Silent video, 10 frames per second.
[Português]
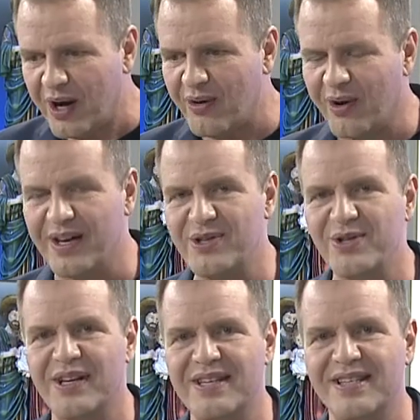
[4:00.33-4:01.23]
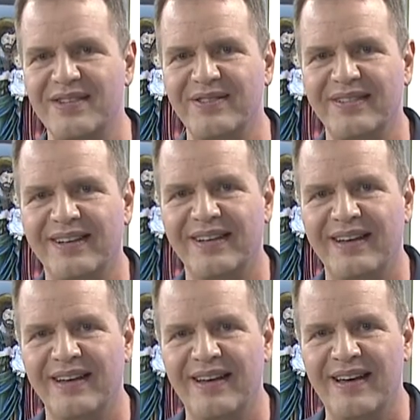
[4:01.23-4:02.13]
agora de oração.
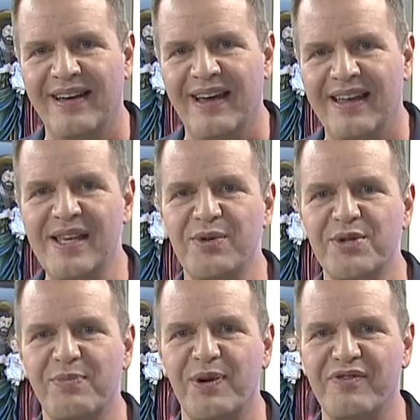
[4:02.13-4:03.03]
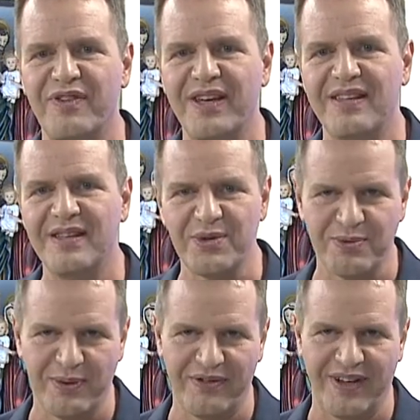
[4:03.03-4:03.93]
Deus provê, Deus
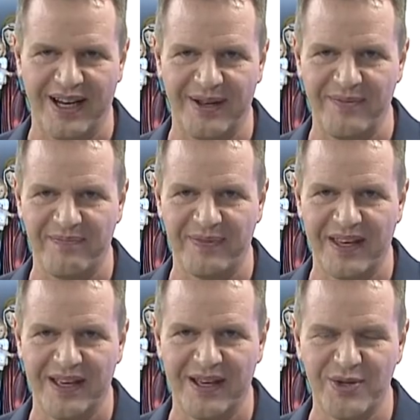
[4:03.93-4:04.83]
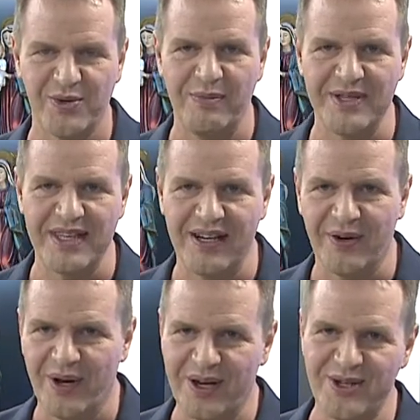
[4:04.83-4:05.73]
proverá. Sua
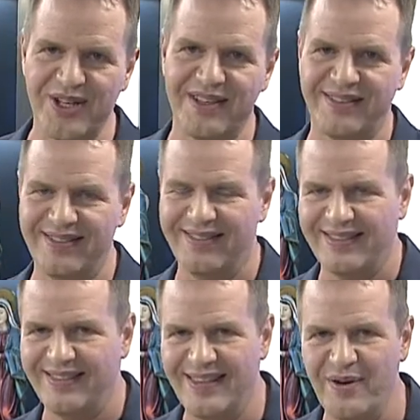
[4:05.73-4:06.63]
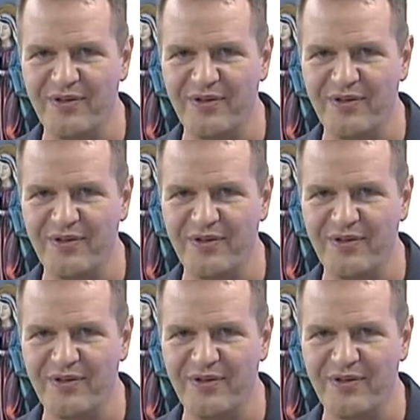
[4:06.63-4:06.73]
misericórdia não